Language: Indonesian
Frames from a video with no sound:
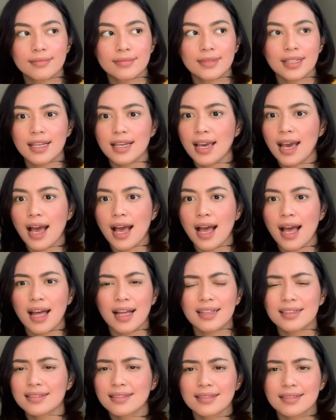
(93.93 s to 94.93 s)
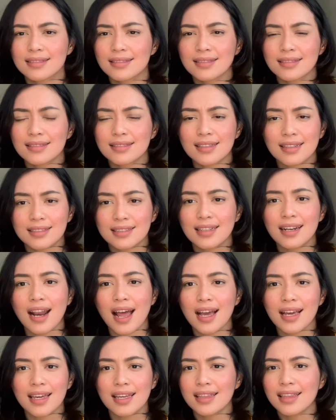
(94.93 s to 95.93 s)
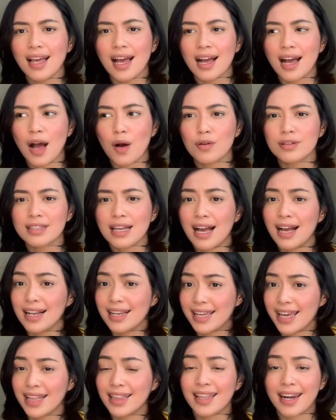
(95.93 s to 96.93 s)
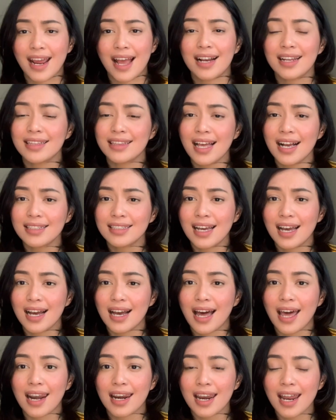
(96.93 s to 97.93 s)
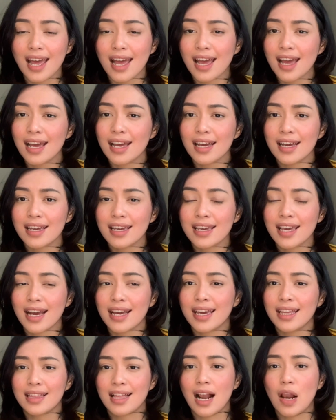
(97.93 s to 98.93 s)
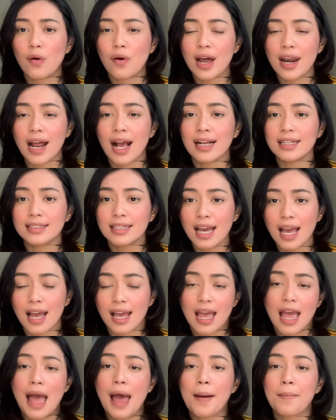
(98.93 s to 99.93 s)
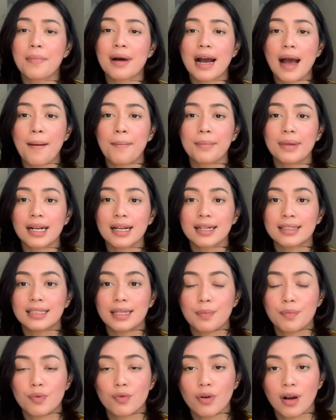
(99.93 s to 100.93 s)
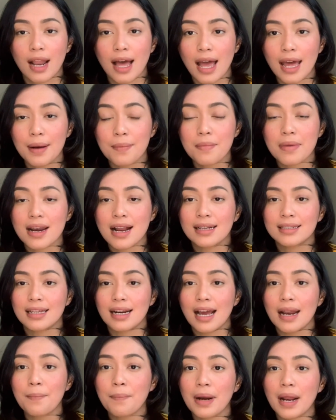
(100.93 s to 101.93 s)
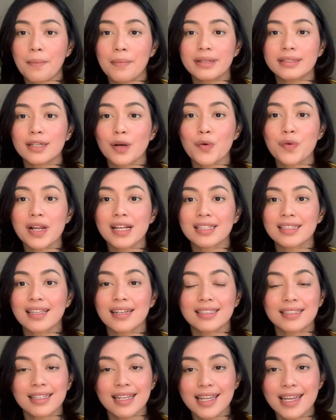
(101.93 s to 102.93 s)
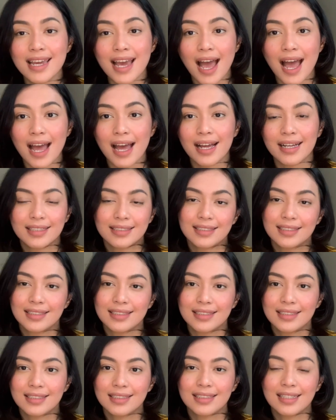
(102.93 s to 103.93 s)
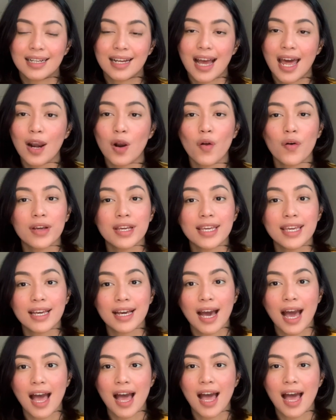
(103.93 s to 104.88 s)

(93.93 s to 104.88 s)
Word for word: Iya terserah kita nggak usah ngelihat realitanya karena yang kita lakukan hanya mengambil kesimpulan berdasarkan premis yang udah tersedia dengan logika.